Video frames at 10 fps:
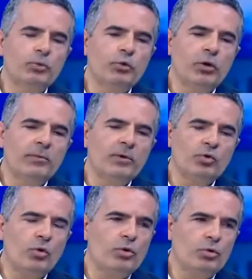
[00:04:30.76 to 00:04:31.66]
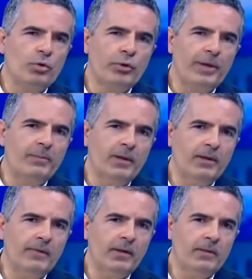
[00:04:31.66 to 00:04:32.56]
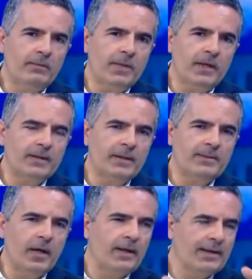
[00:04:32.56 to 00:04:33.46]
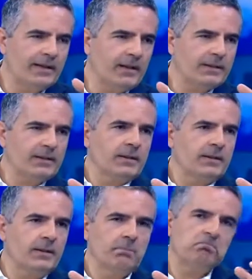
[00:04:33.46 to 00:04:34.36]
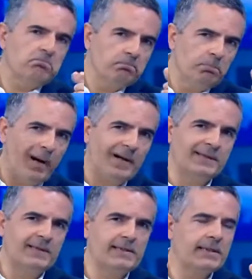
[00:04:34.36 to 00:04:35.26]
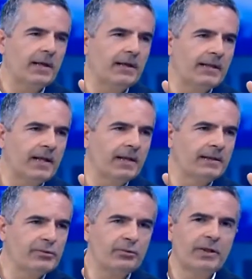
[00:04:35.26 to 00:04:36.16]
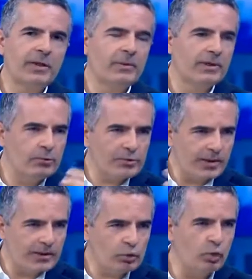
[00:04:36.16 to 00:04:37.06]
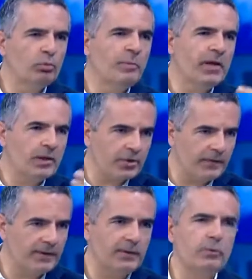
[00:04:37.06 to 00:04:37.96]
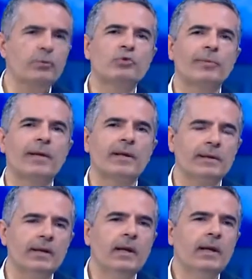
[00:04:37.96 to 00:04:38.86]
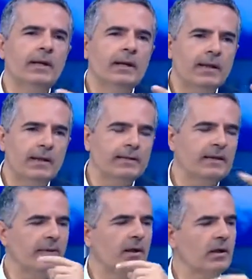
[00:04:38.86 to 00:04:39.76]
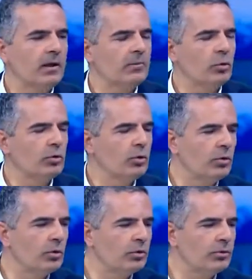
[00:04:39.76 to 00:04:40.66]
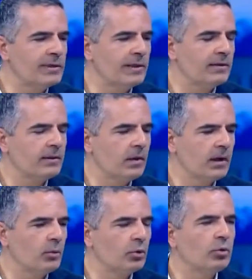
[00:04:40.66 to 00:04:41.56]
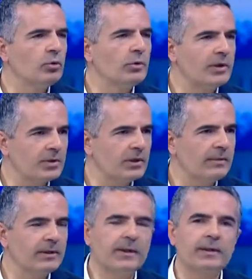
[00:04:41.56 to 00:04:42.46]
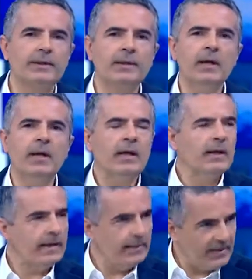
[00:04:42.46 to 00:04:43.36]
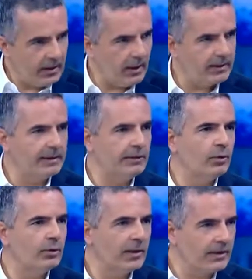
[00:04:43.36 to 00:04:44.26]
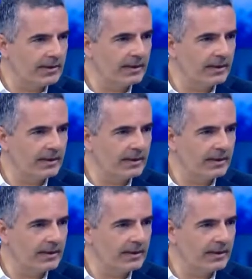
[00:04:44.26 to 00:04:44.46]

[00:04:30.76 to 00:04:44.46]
bu dönemin çok önemli ve bir anlamda anahtar e, partisi haline geldiği söylenebilir. Özellikle son bu birkaç haftalık görüşmelerde yani Temel Karamollaoğlu'nun, Sayın Karamollaoğlu'nun açıklamalarında da hep dikkat ediliyor, yakından